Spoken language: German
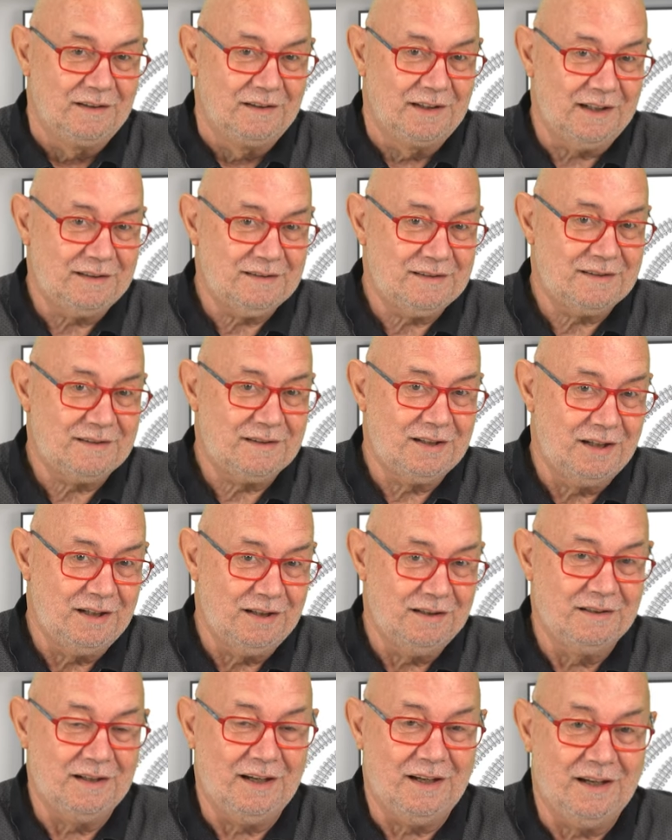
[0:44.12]
Jetzt
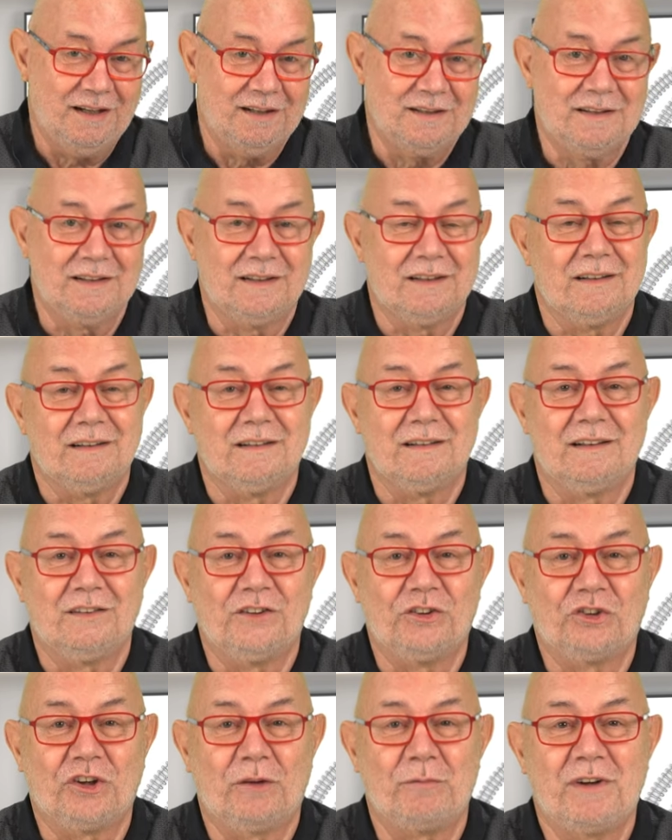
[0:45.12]
nach den
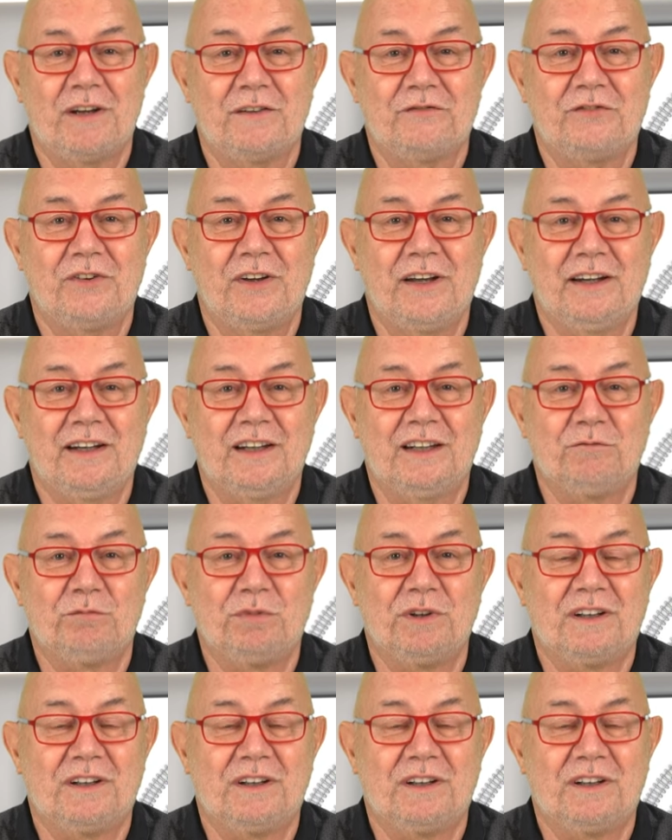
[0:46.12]
Sommerferien